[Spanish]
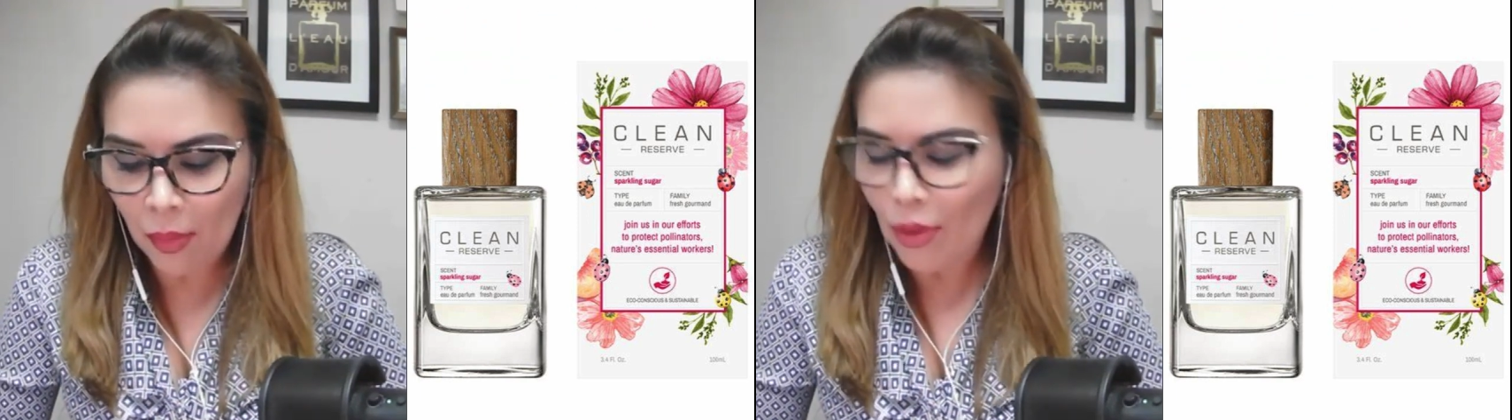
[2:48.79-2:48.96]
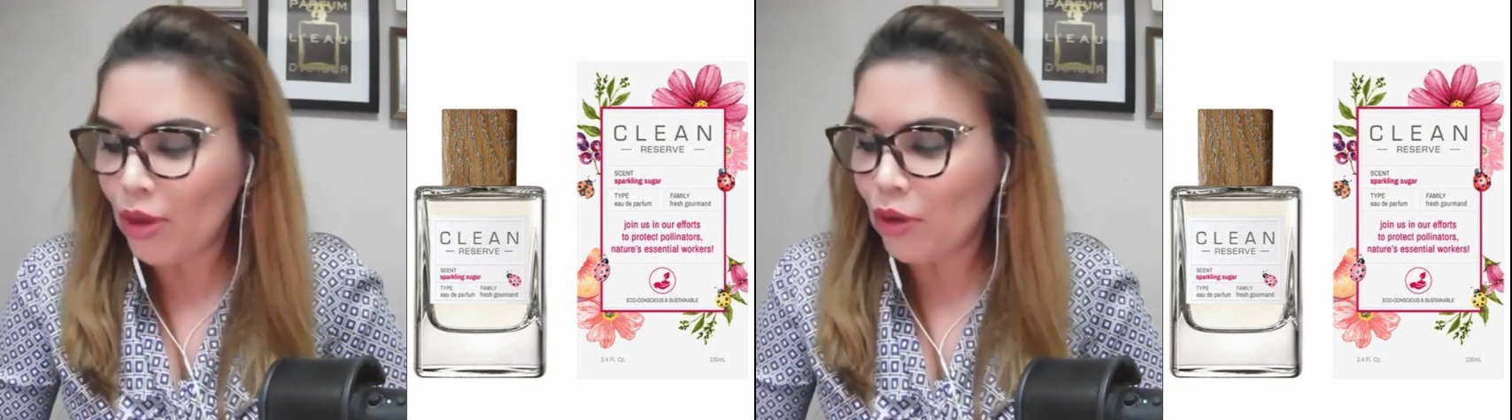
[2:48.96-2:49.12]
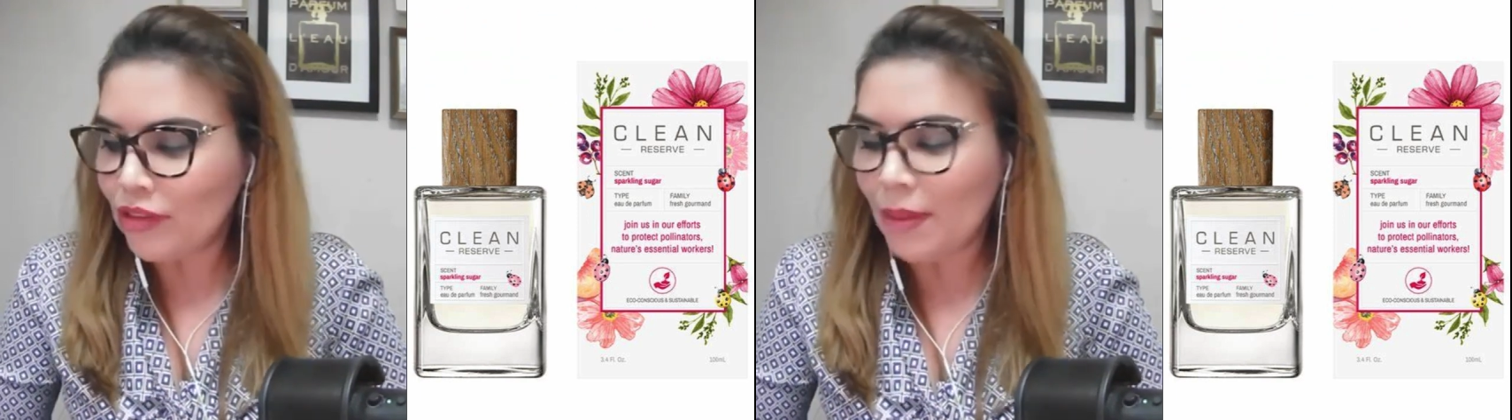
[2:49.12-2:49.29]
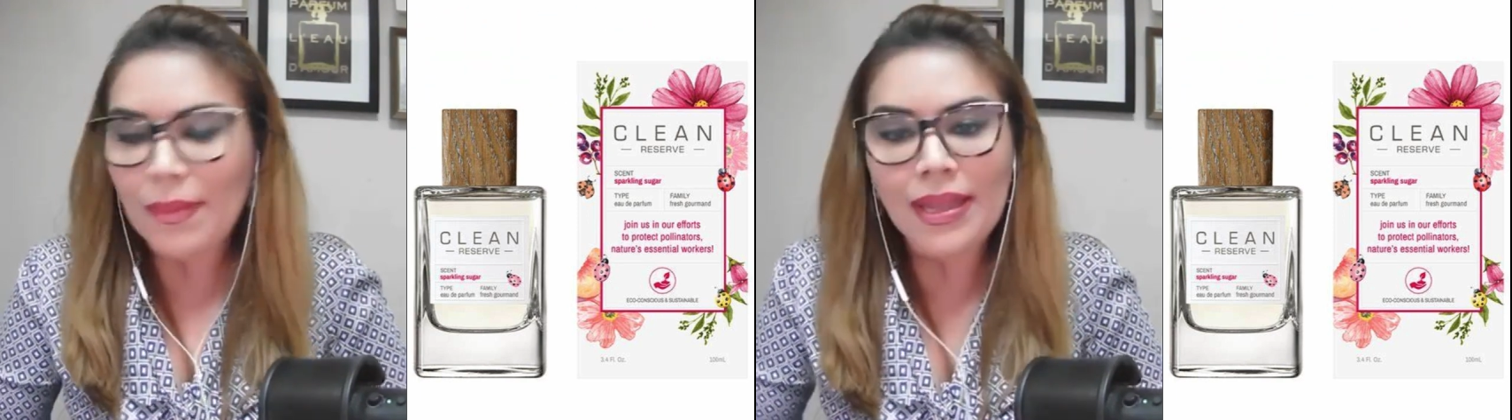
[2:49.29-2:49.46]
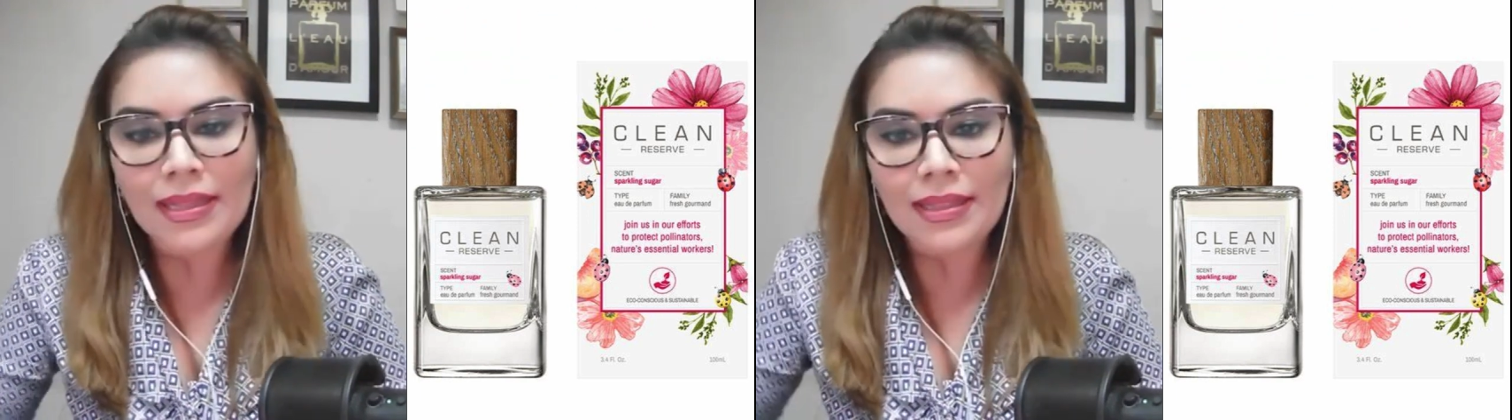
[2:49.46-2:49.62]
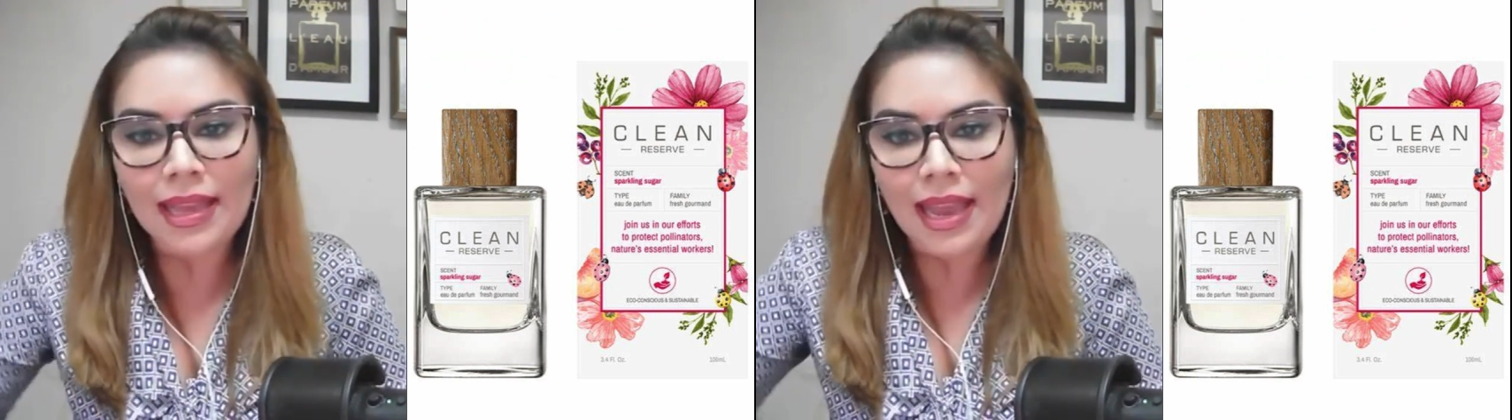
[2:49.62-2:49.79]

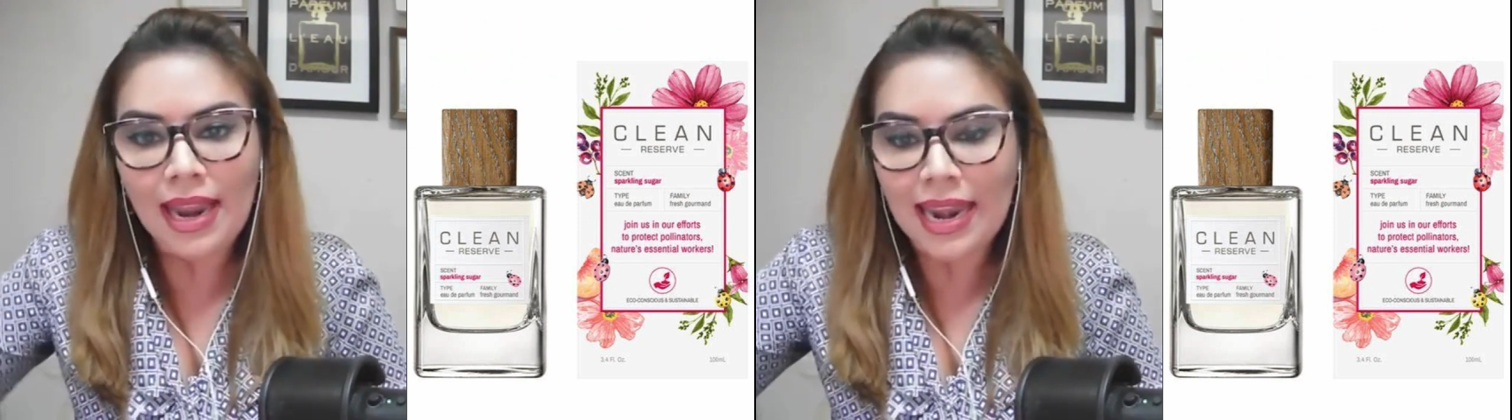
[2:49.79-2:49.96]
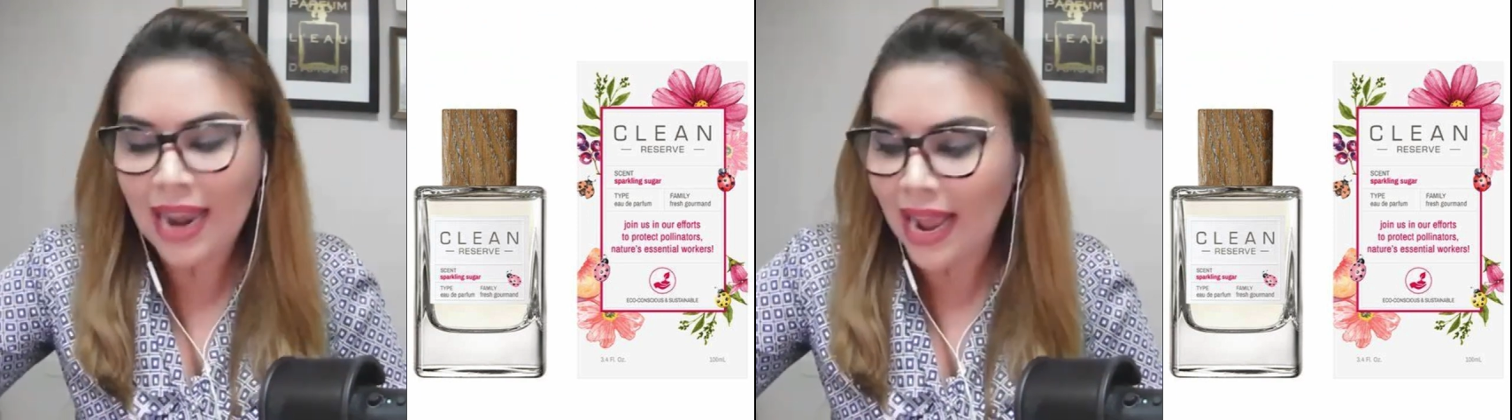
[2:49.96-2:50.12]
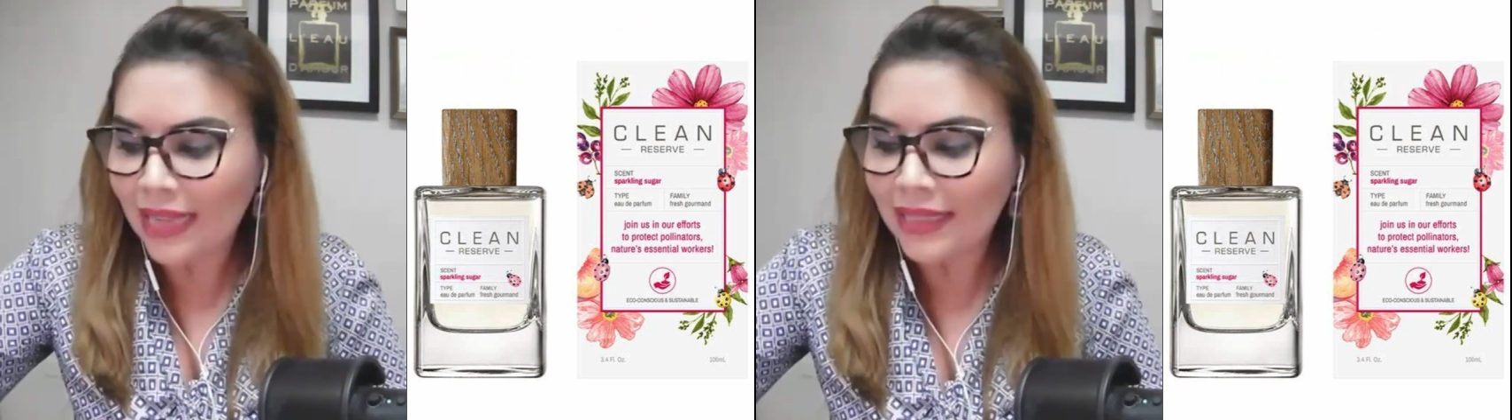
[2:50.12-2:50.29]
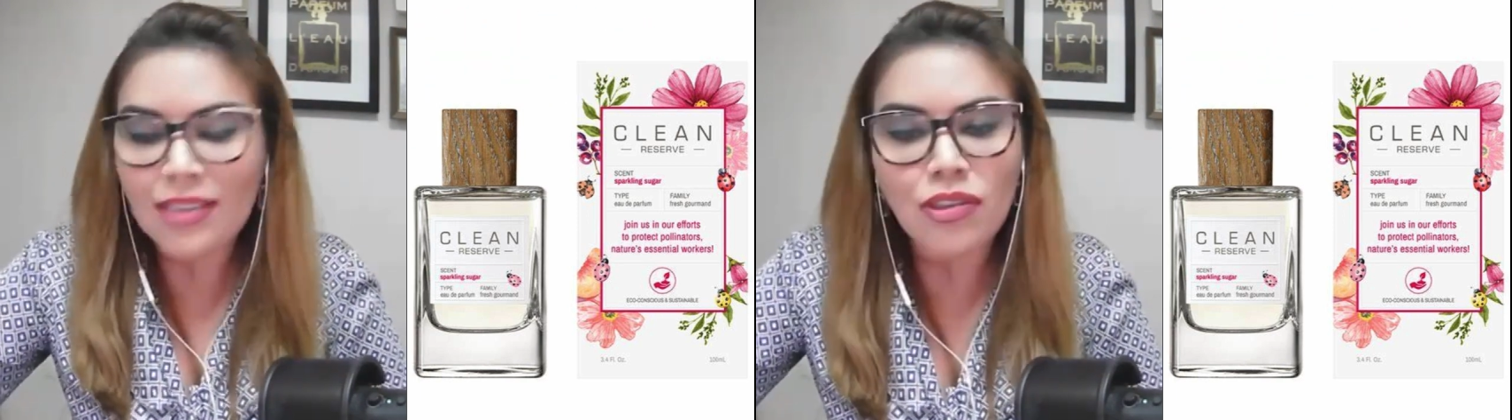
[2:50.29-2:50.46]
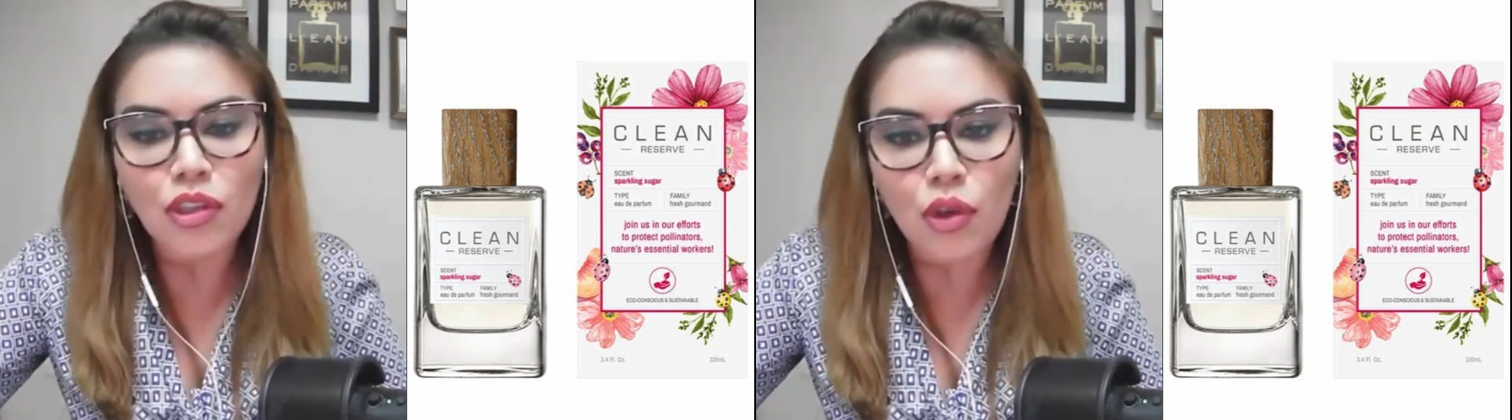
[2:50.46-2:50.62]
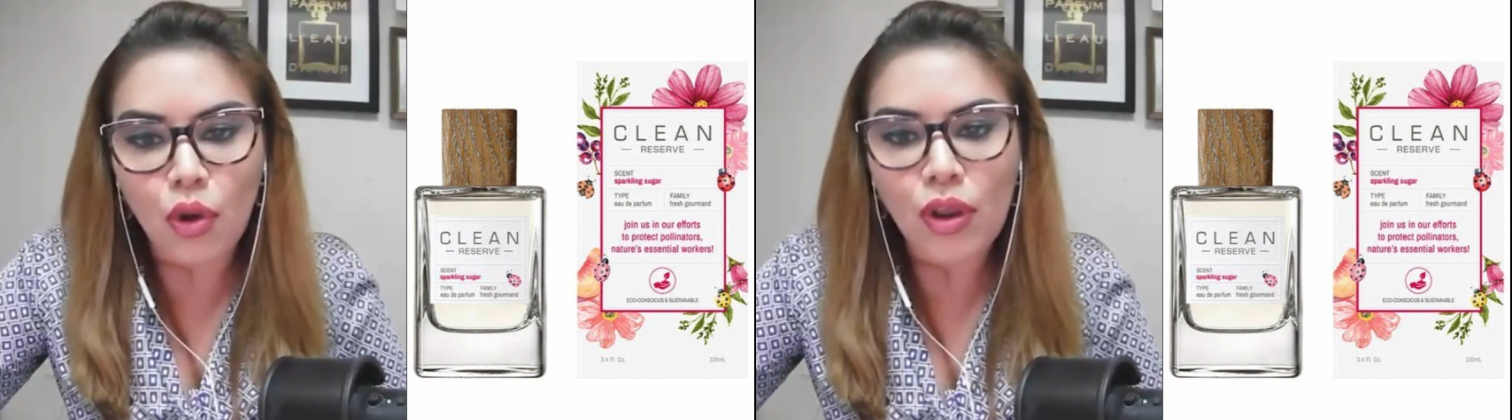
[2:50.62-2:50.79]
poderosamente la
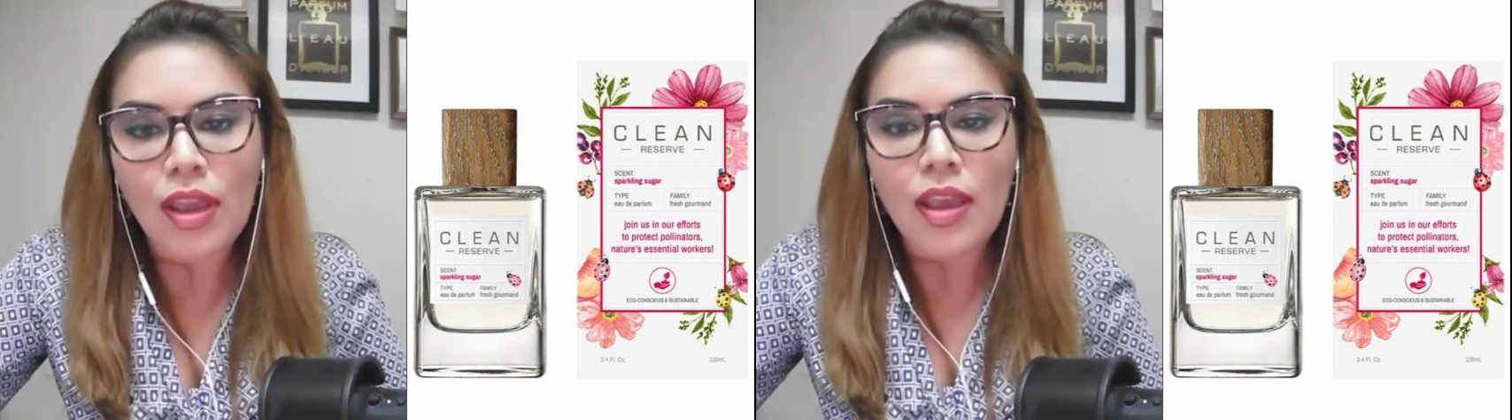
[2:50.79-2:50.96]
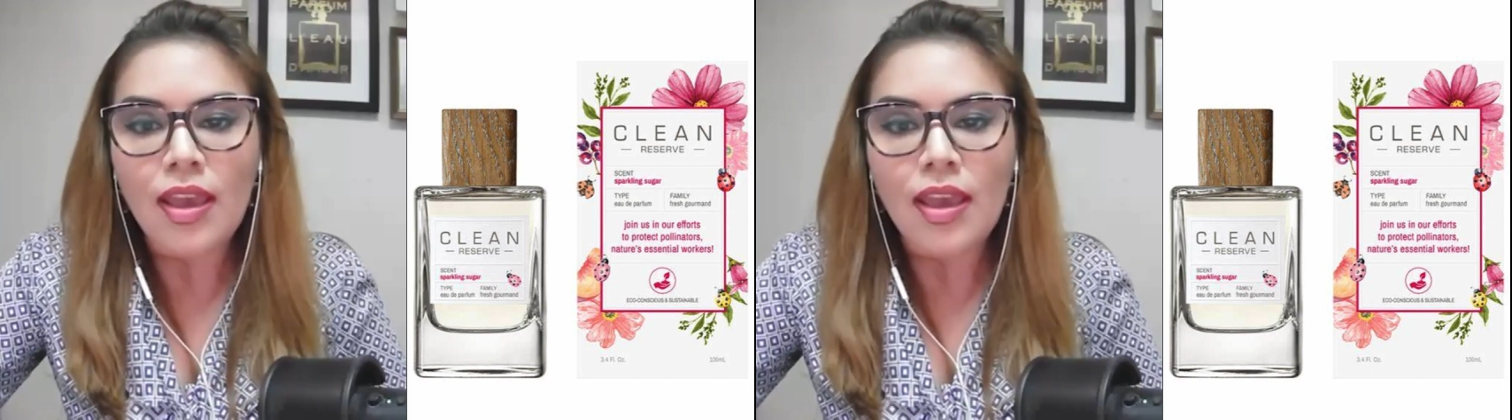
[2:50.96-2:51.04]
atención